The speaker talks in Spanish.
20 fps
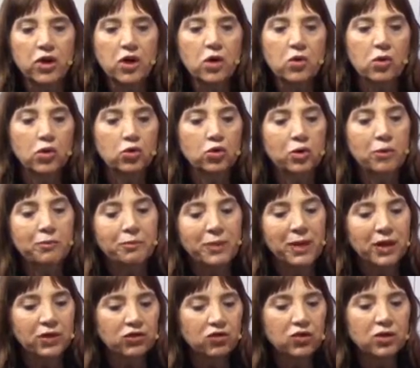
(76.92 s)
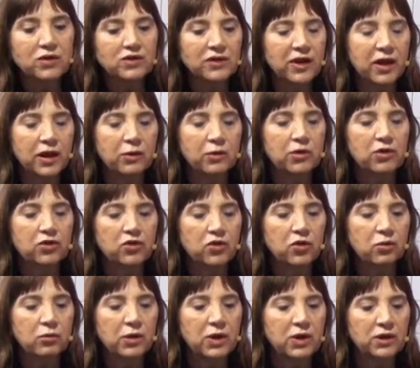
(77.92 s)
cuando empezó el
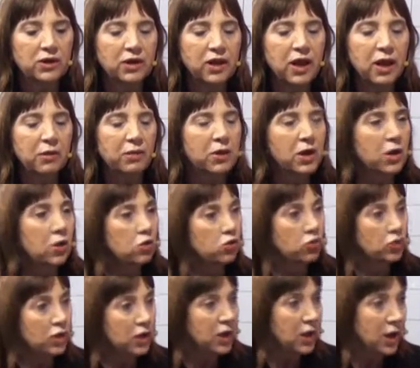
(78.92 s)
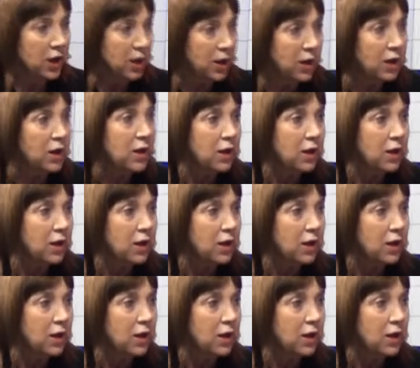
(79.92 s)
servicio mestre, había un día,